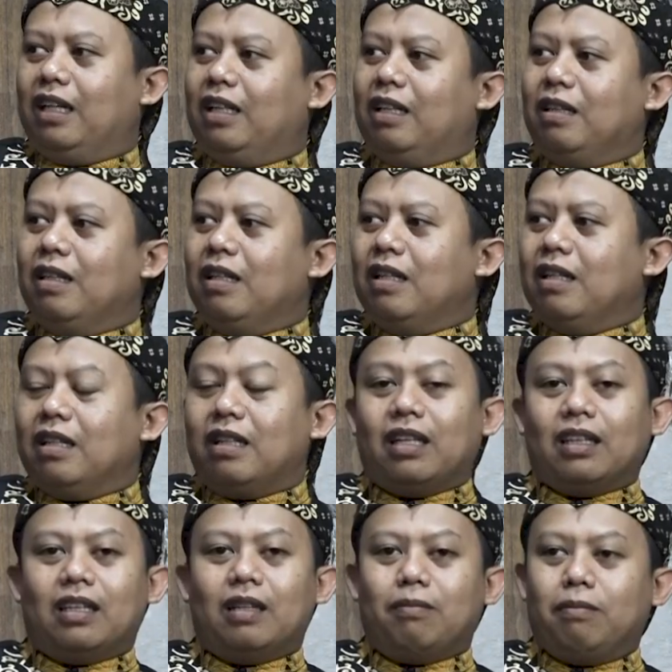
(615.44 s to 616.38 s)
adalah
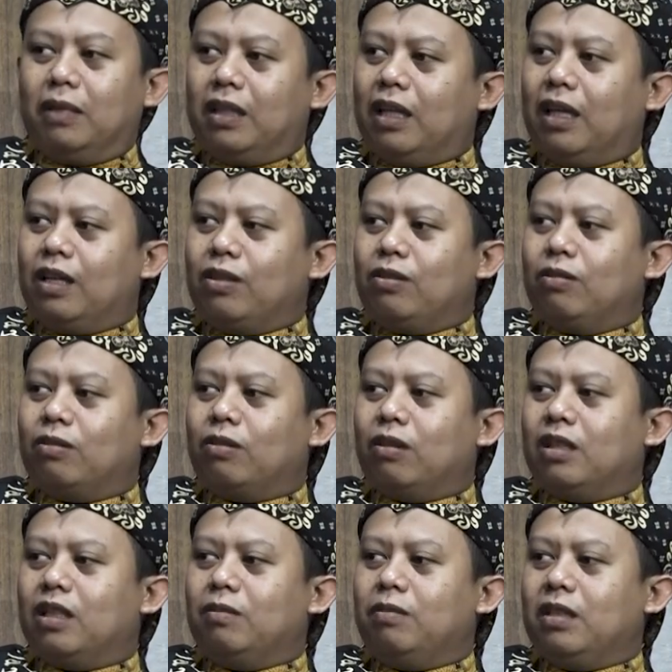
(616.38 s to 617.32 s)
kitab Minhajut
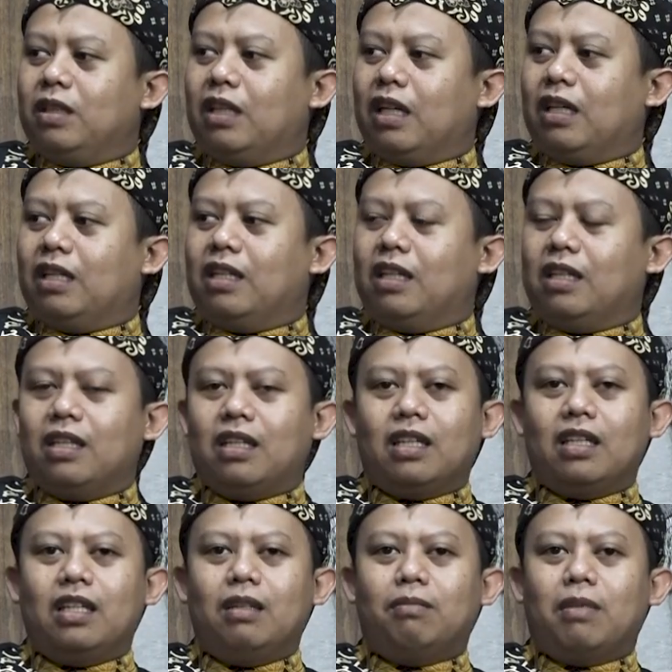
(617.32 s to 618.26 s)
Thalibin
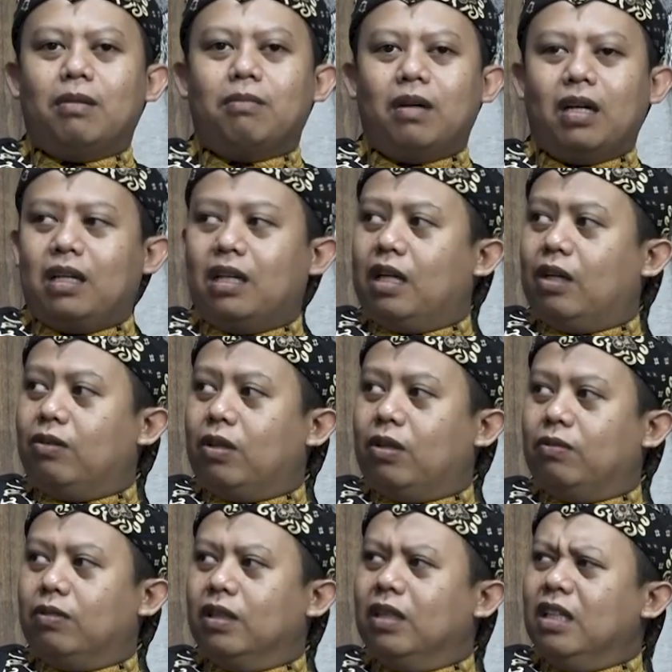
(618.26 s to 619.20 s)
karyanya Imam
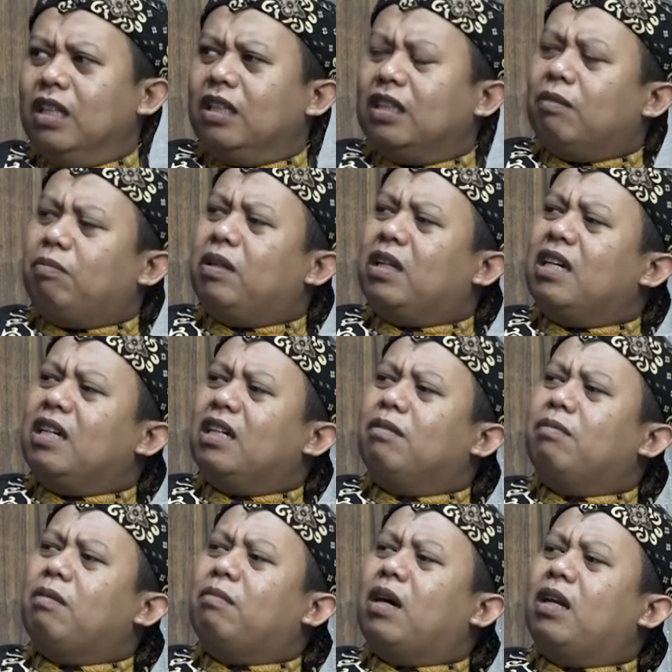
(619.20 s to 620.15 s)
An-Nawawi. Hmm. Tapi Kang
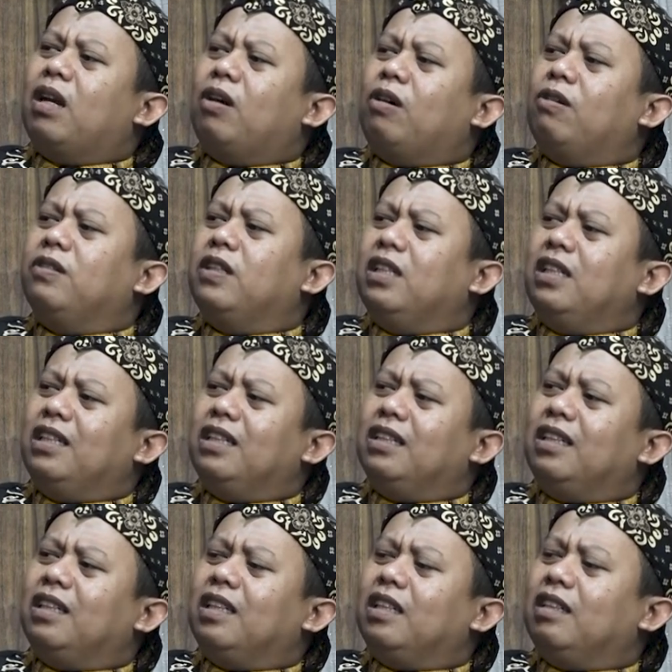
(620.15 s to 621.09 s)
Imam An-Nawawi ini
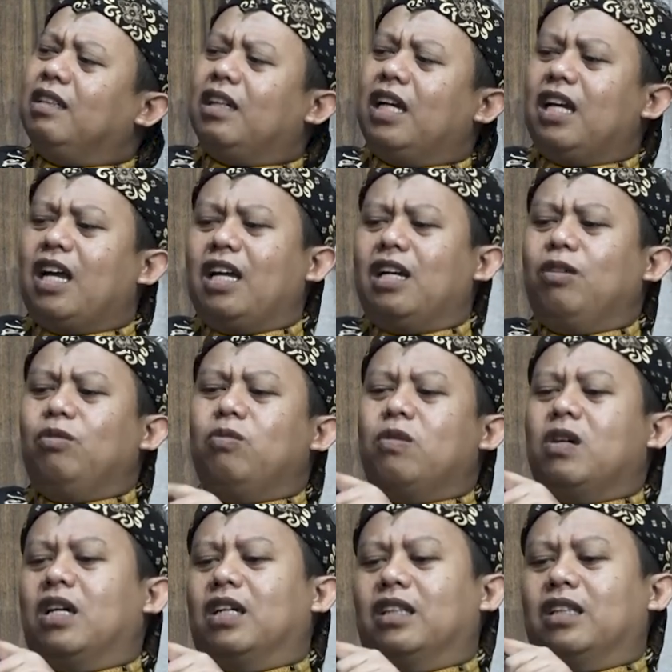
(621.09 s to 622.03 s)
kita kan eh, ada
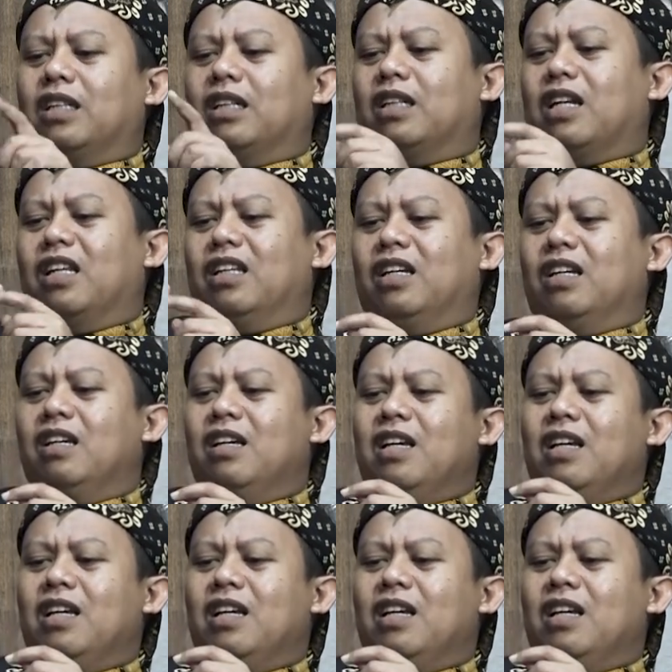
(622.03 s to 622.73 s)
dua kita kenal ya.